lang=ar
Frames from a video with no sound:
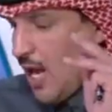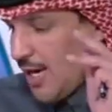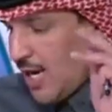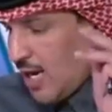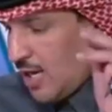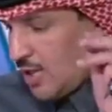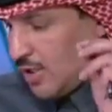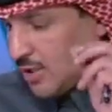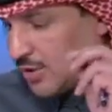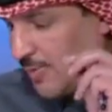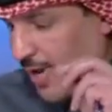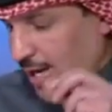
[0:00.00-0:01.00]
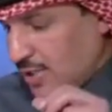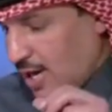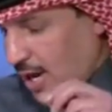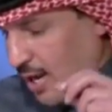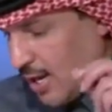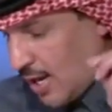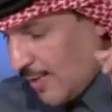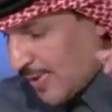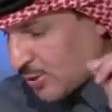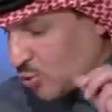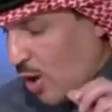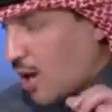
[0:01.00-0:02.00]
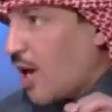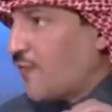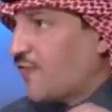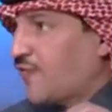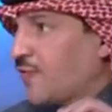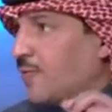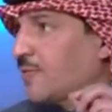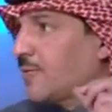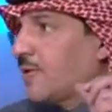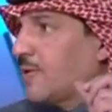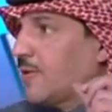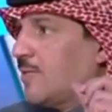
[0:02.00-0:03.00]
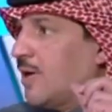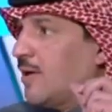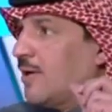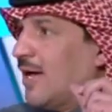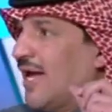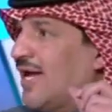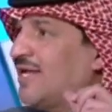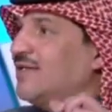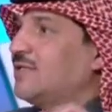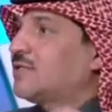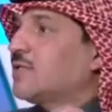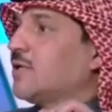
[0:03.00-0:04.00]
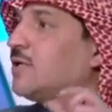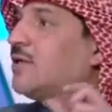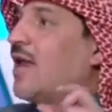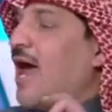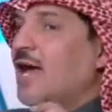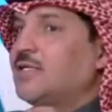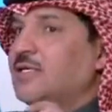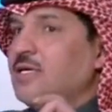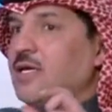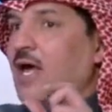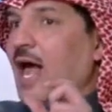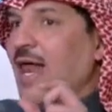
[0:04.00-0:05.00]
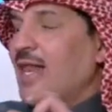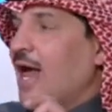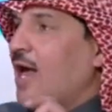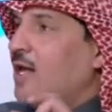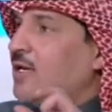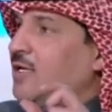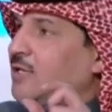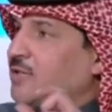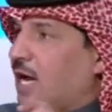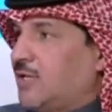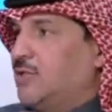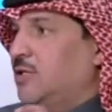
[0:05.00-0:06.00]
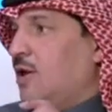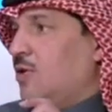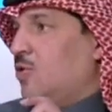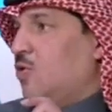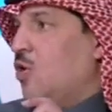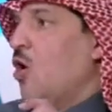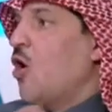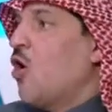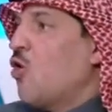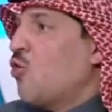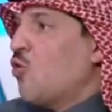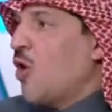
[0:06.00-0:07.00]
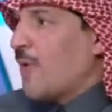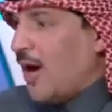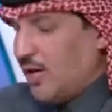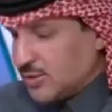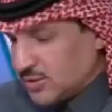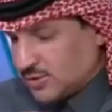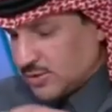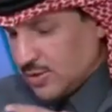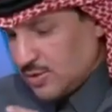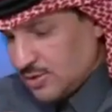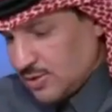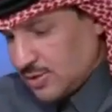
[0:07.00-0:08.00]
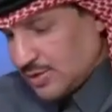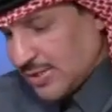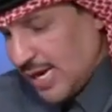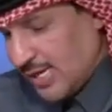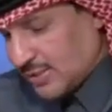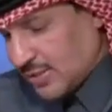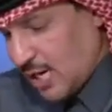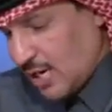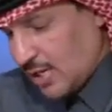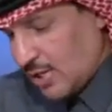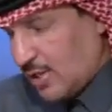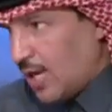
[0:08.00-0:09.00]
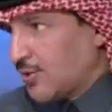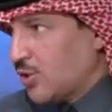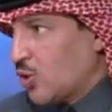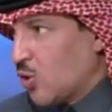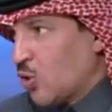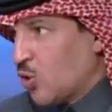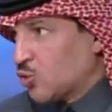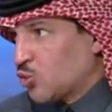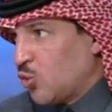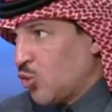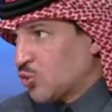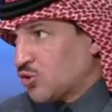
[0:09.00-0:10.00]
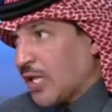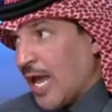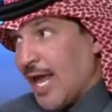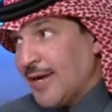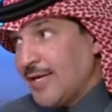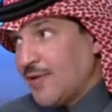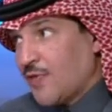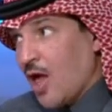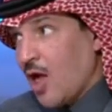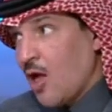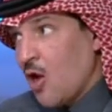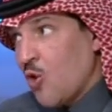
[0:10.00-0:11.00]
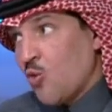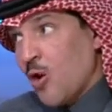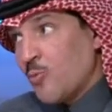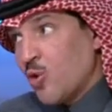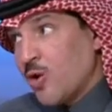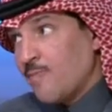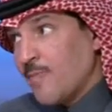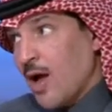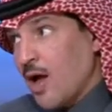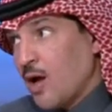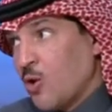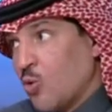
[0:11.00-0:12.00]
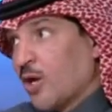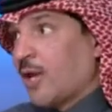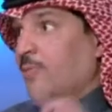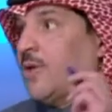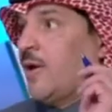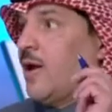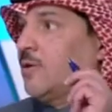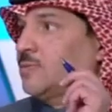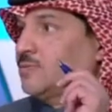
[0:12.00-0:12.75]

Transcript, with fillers: انا آه، طبعا آه، آه، بتوقف عند نادي الاهلي تحديدا وبحط تحت يعني خطوط عريضة ومهمة وكبيرة